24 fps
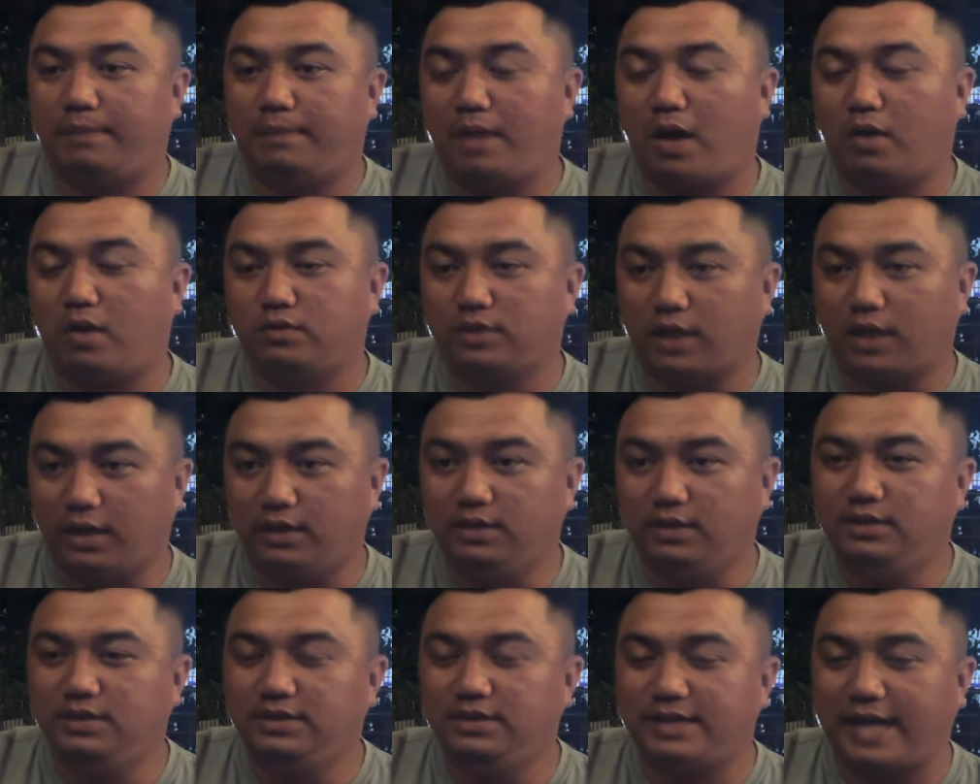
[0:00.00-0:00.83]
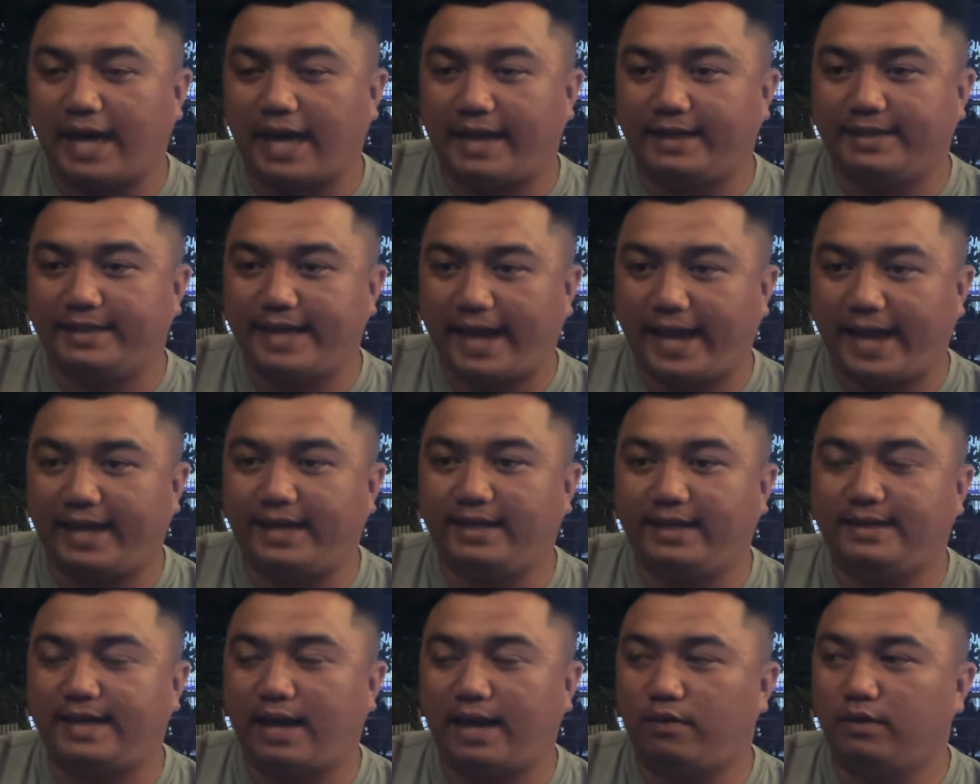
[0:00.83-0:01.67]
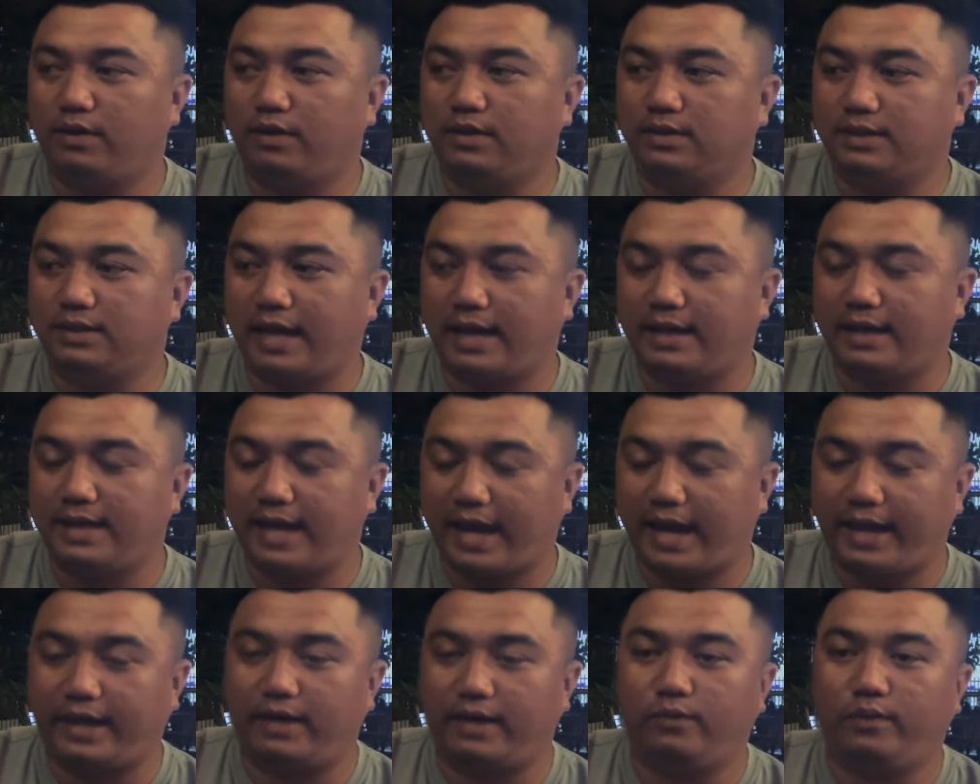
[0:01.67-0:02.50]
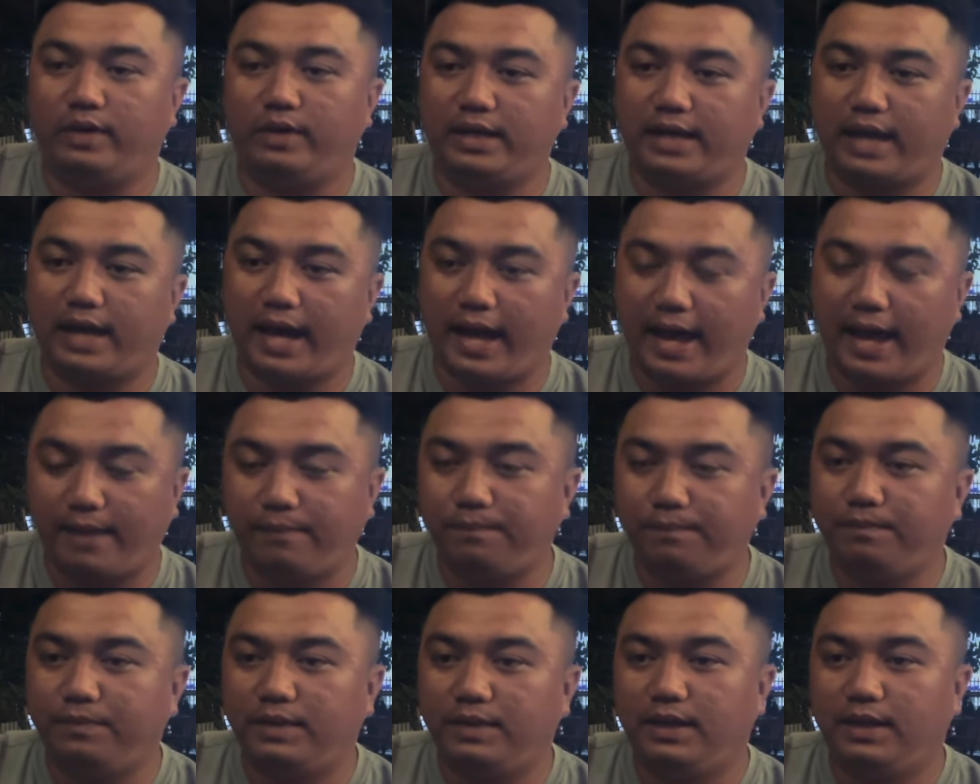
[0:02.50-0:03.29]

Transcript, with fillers: bao tử dạ dày trào ngược dạ dày huyết áp